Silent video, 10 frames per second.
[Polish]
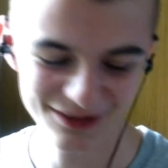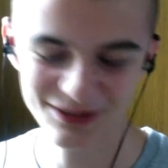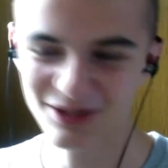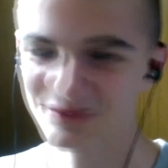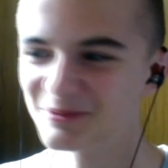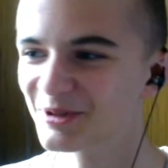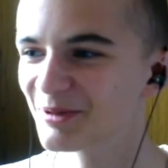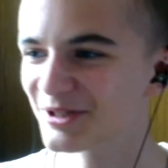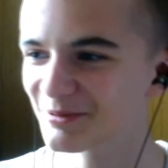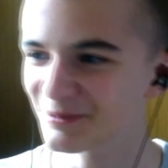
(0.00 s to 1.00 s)
Nie
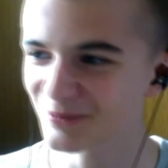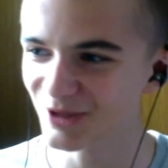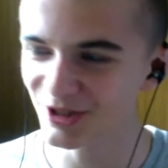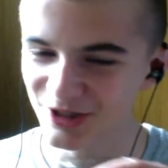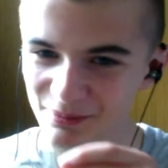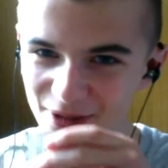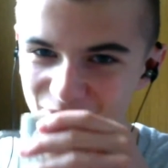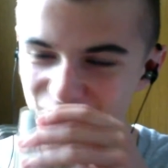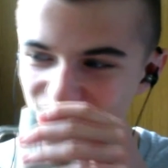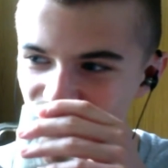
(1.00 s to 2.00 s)
zobaczymy. Na razie nie
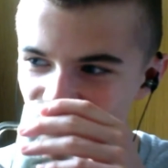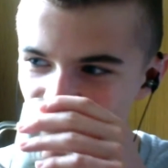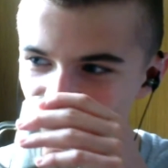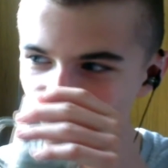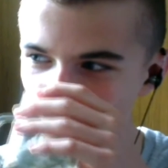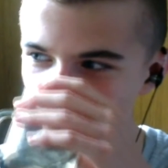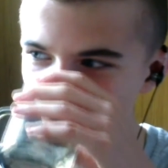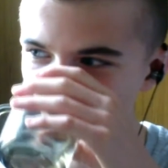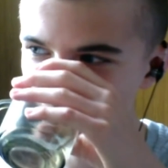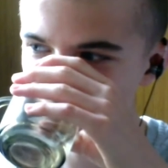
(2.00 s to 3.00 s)
planuję.
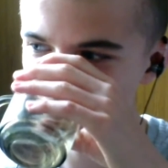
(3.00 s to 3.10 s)
Ale...